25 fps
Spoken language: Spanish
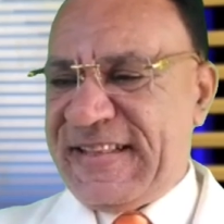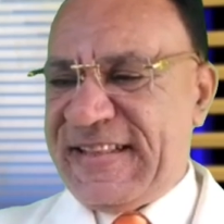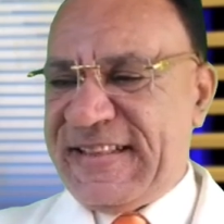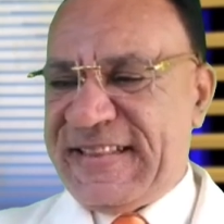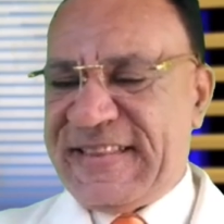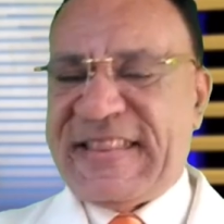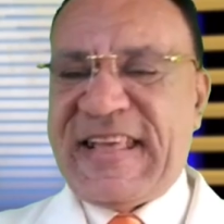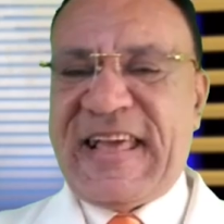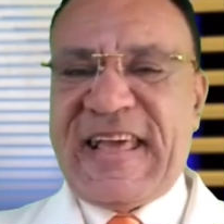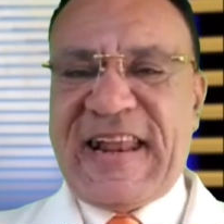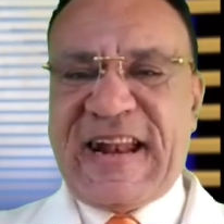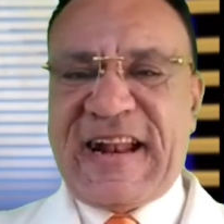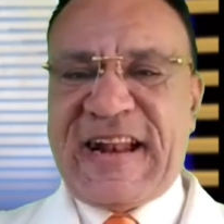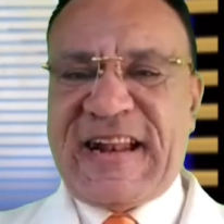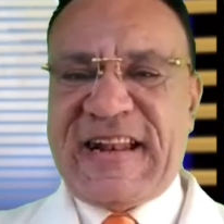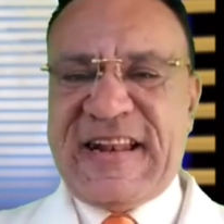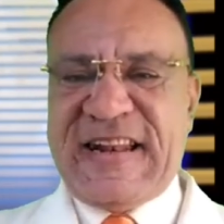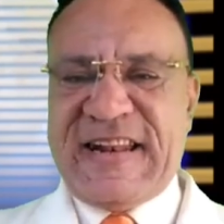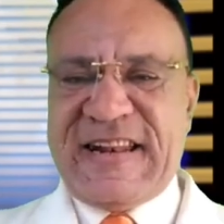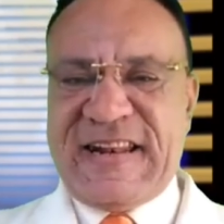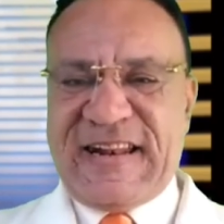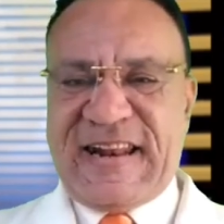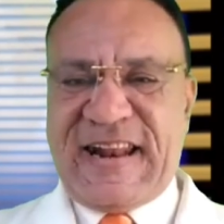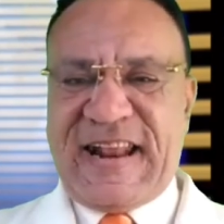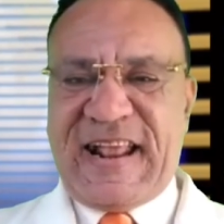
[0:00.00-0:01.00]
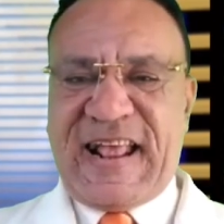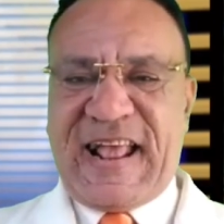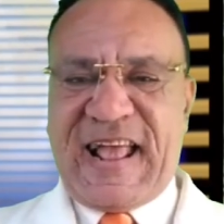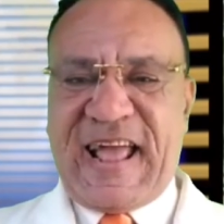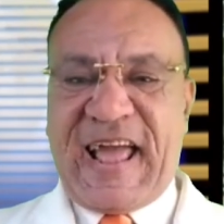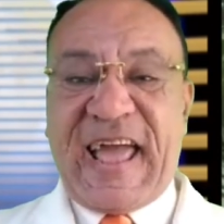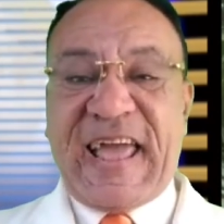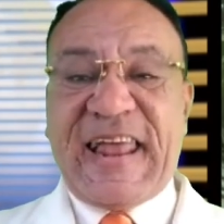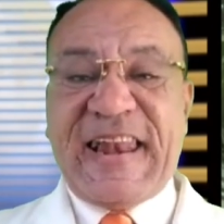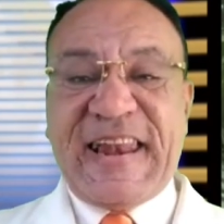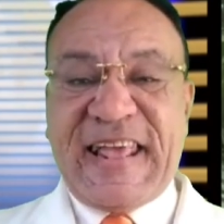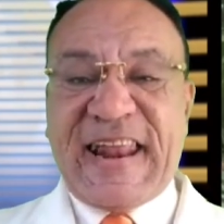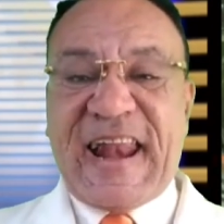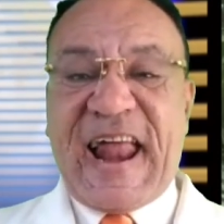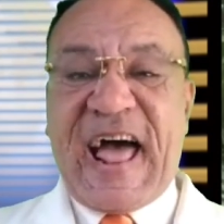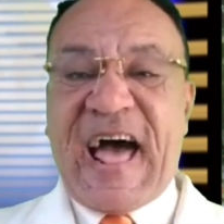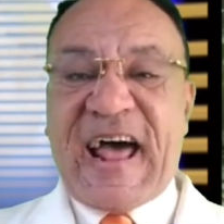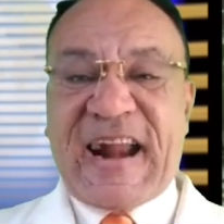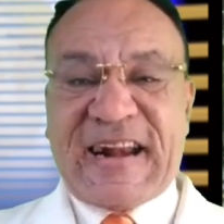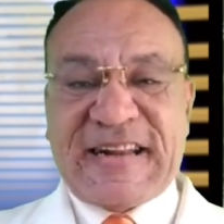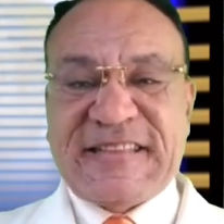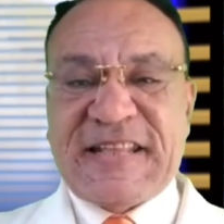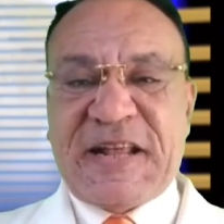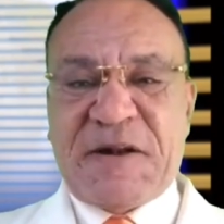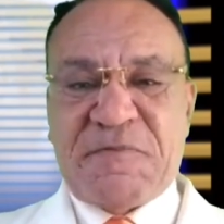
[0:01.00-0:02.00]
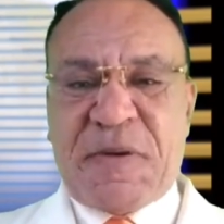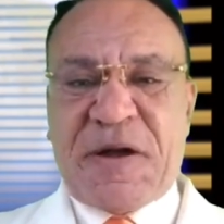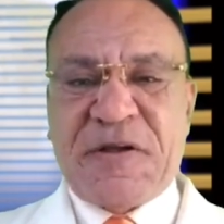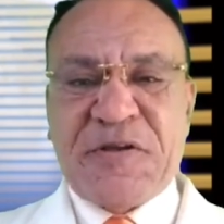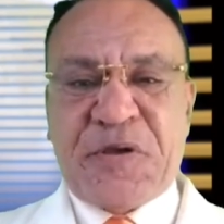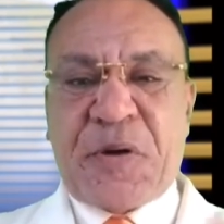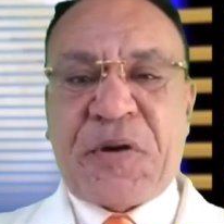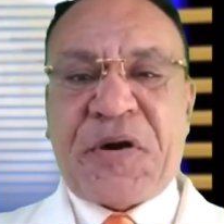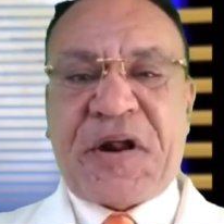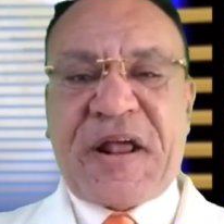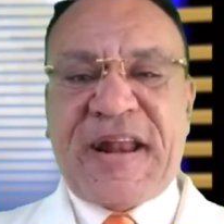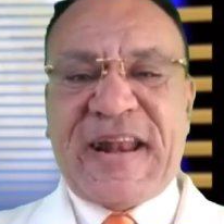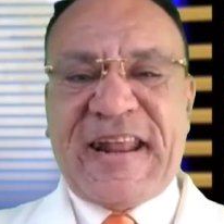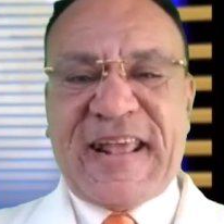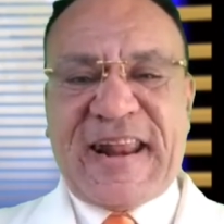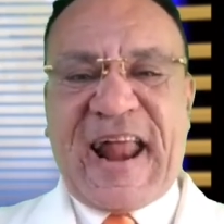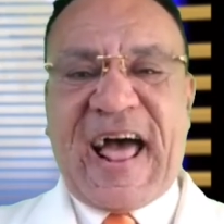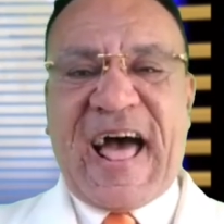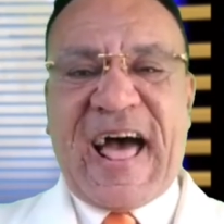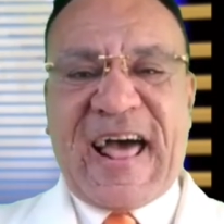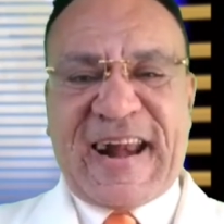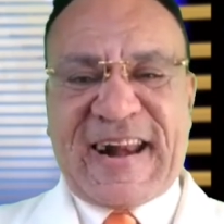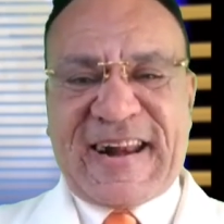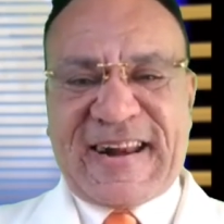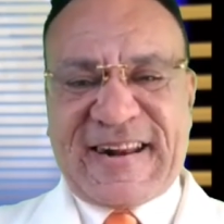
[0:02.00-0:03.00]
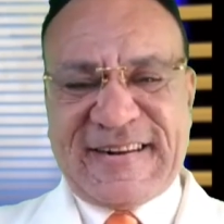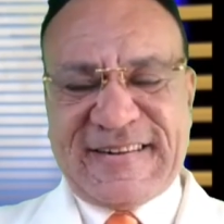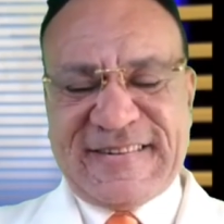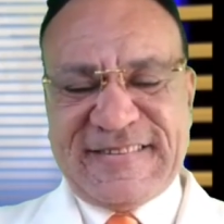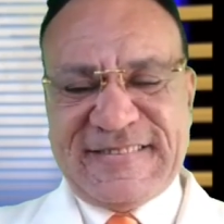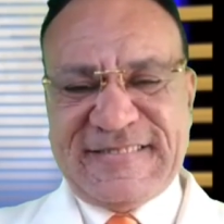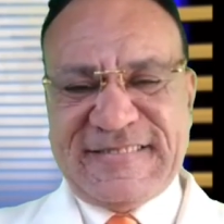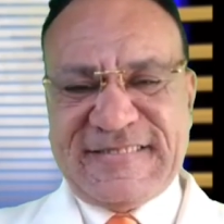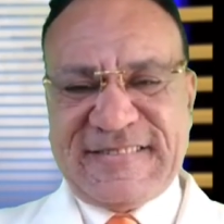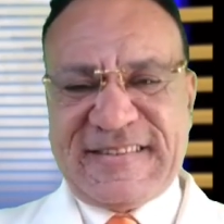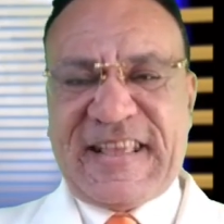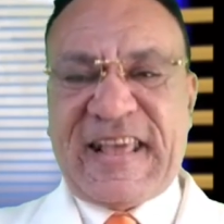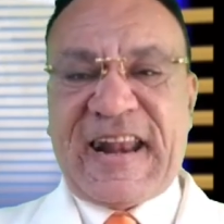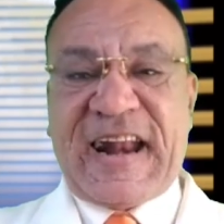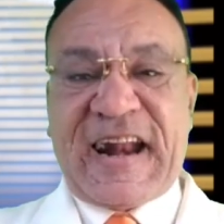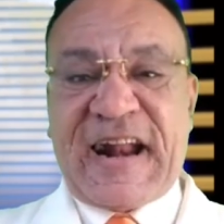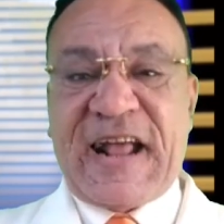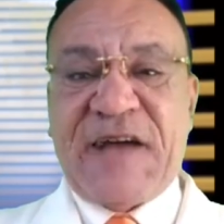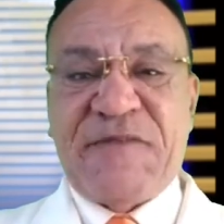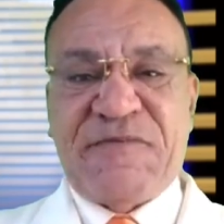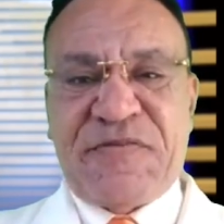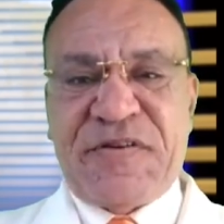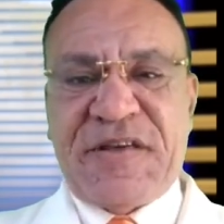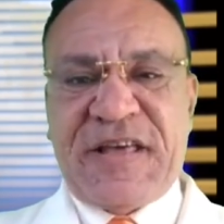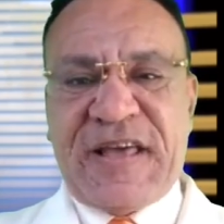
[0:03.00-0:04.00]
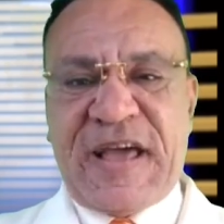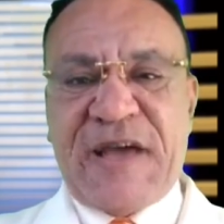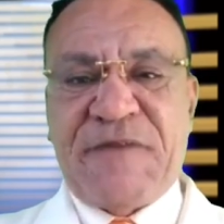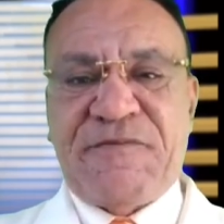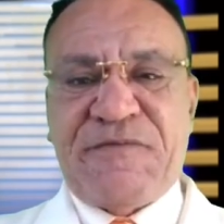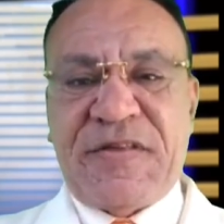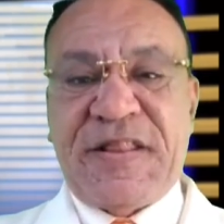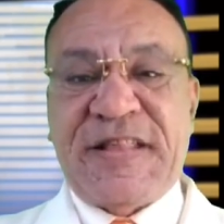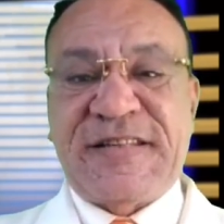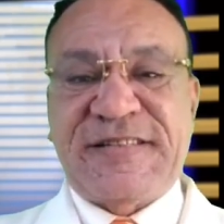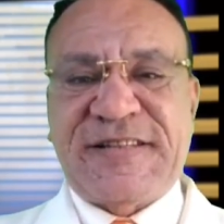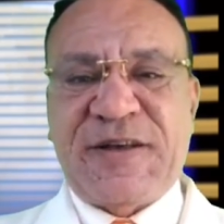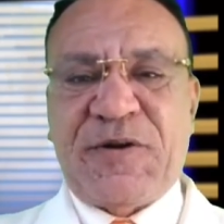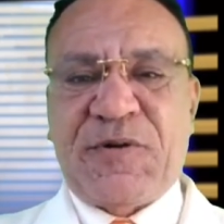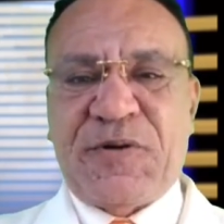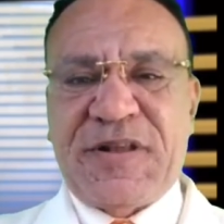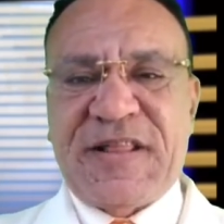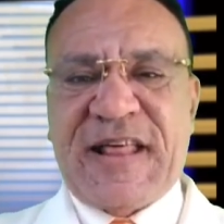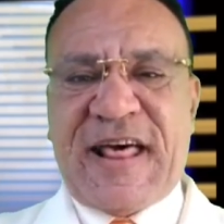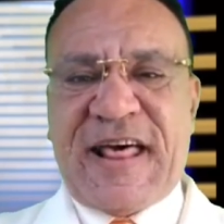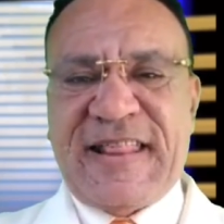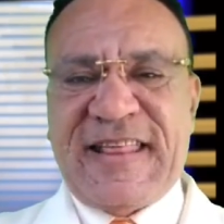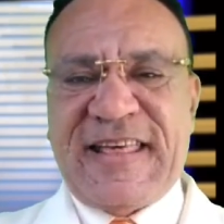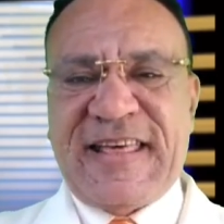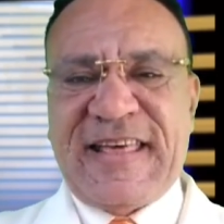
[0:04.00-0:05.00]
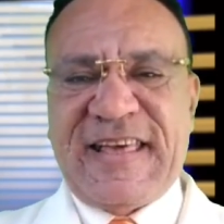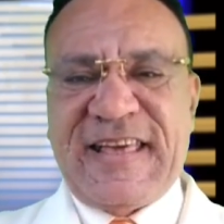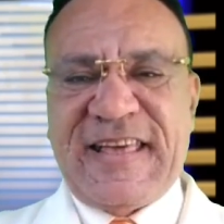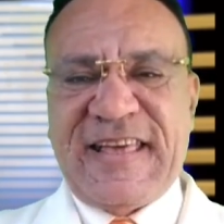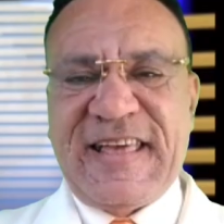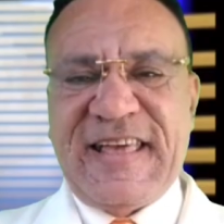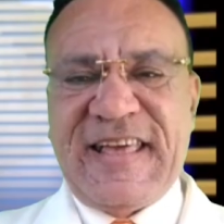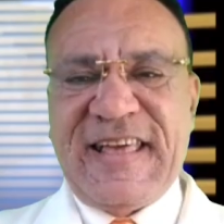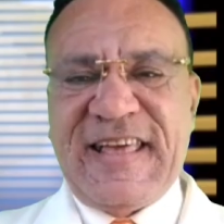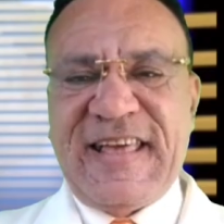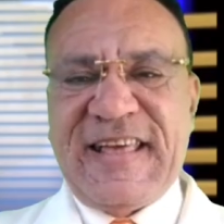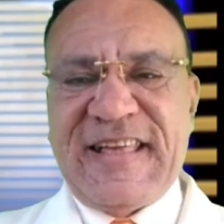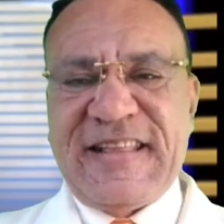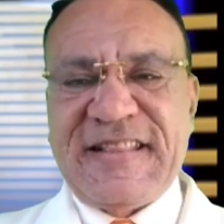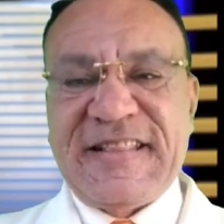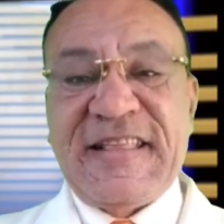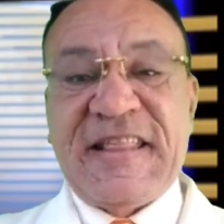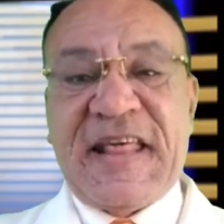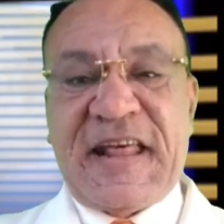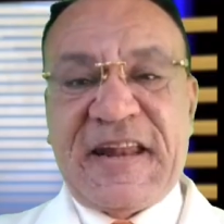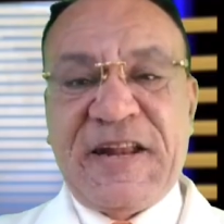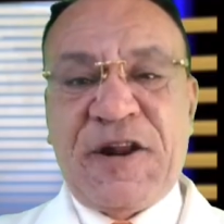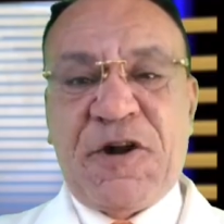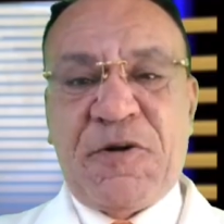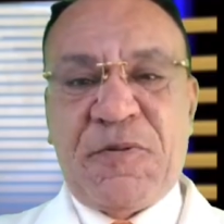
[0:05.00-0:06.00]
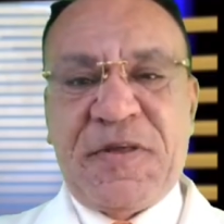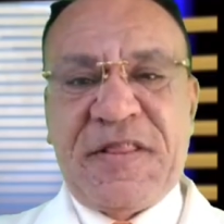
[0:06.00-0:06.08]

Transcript: del general del mayor general que era el jefe, jefe de seguridad de, Danilo